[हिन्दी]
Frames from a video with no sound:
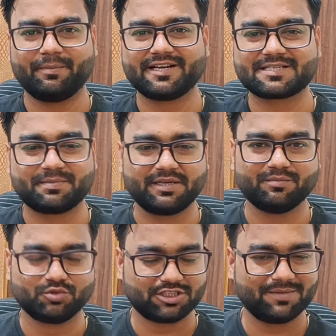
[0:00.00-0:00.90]
कमेंट्स भी
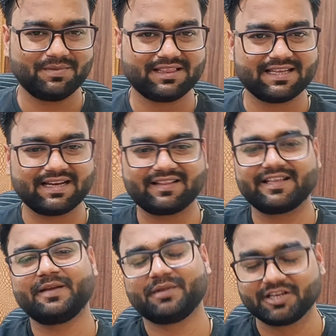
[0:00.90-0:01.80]
मुझे मिलते रहते हैं